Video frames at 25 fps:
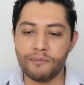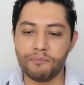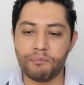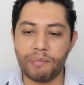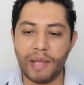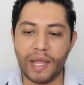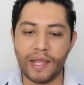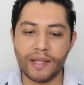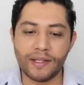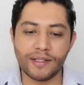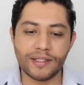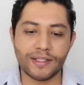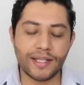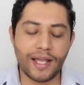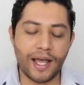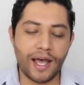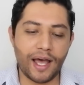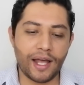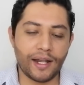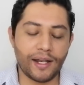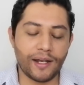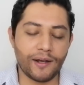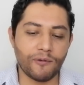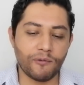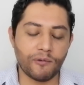
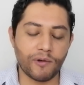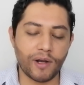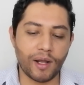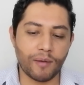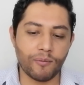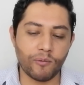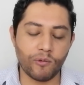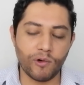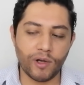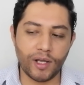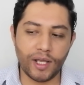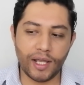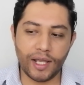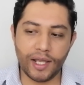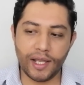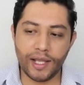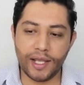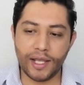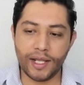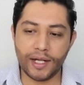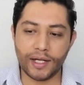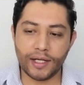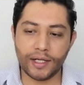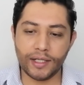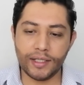pensar en una
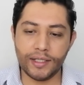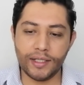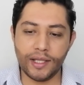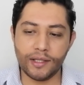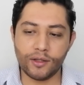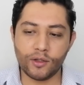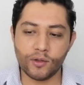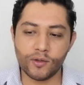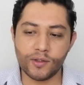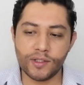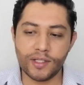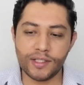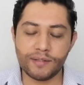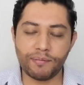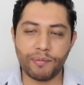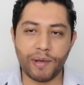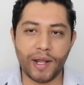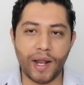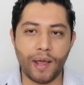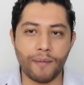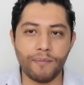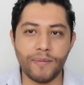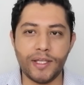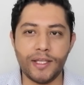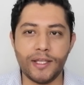mujer, y entonces
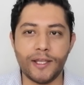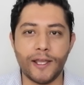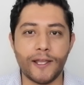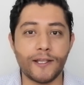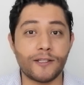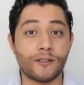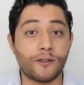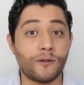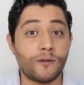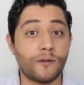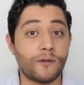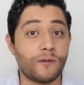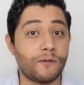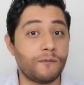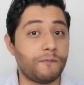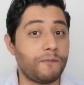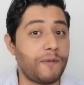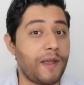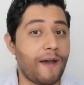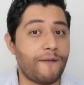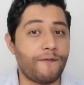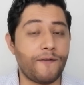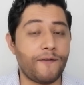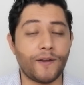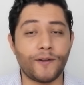para mí eso
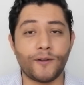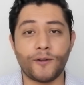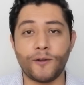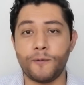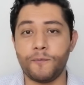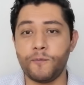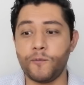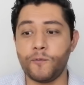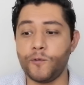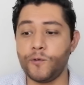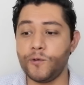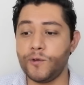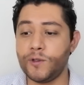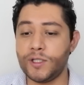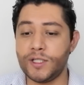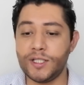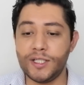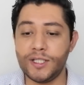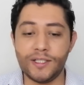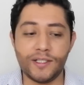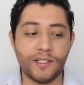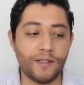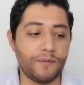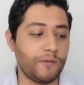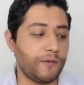me afectó
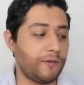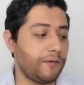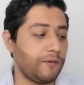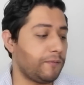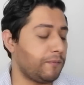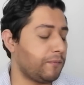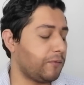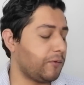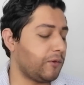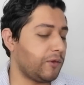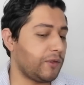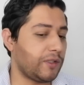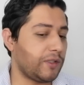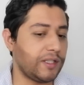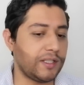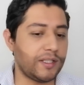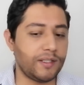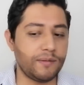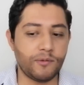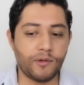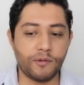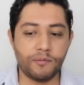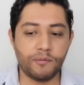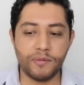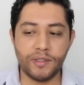muchísimo,
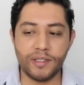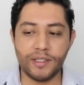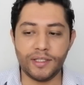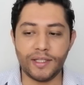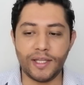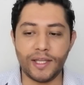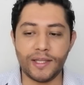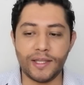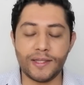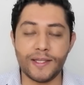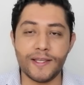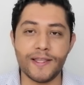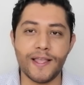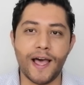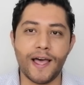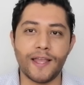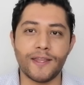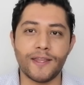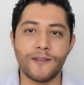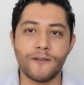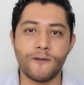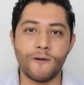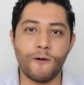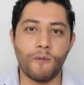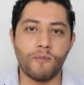muchísimo mi
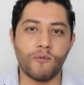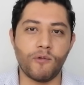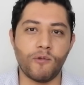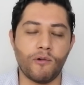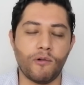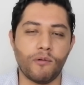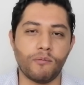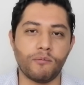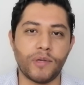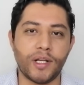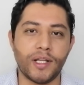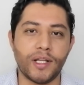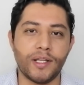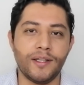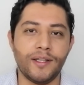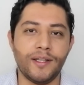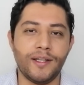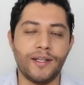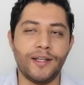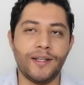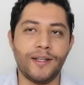identidad como hombre.